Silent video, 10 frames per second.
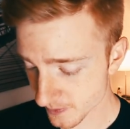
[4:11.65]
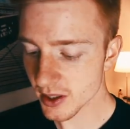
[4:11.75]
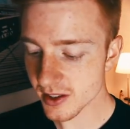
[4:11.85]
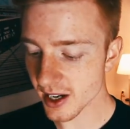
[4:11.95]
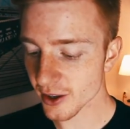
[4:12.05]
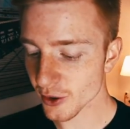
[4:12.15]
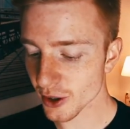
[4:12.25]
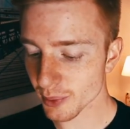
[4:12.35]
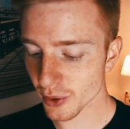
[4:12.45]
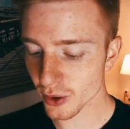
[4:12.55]
Bitte zeichnet
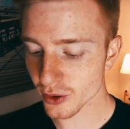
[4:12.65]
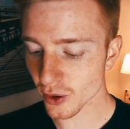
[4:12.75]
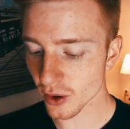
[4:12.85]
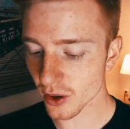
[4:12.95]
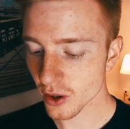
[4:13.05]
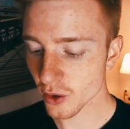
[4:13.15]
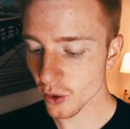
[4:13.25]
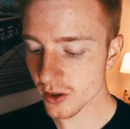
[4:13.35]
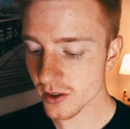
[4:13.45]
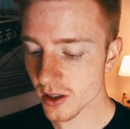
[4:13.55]
euer Produkt doch
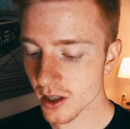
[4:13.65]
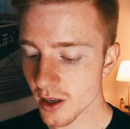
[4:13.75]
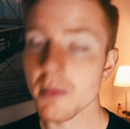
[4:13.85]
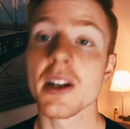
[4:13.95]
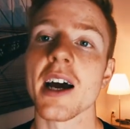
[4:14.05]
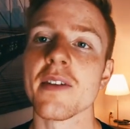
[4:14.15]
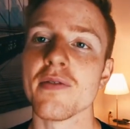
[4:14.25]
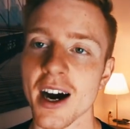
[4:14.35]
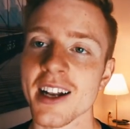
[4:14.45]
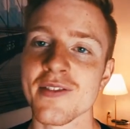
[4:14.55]
kurz mit einem
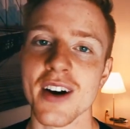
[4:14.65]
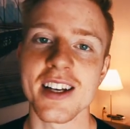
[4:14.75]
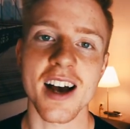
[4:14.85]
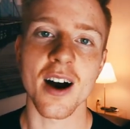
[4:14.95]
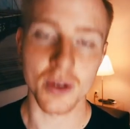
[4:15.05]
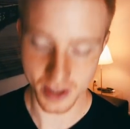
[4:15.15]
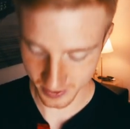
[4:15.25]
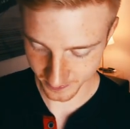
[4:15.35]
Warnhinweis aus.